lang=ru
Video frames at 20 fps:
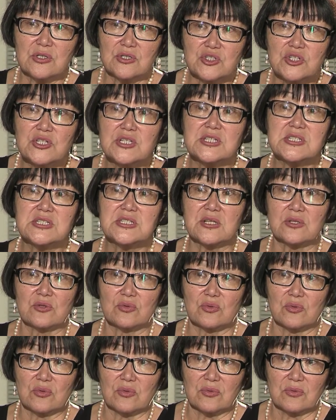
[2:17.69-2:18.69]
через
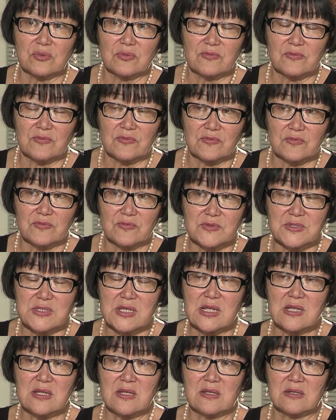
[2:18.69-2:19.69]
стенку в
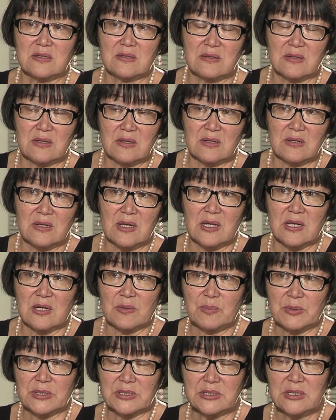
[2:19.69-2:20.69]
здании
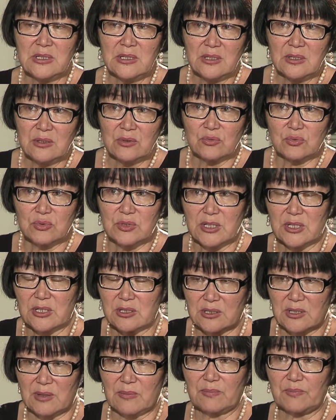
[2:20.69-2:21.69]
аэропорта, куда
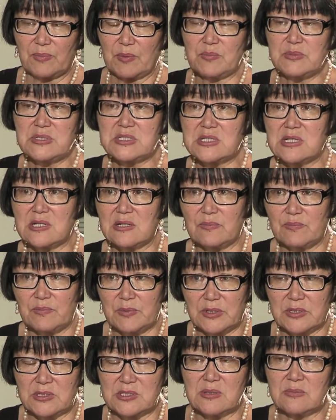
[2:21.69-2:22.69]
их там поместили
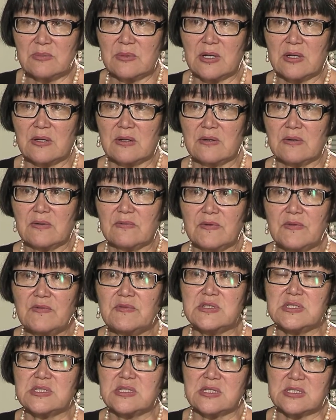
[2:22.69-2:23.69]
перед тем, как
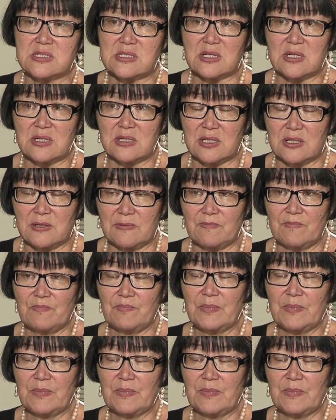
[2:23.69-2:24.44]
вывести из страны.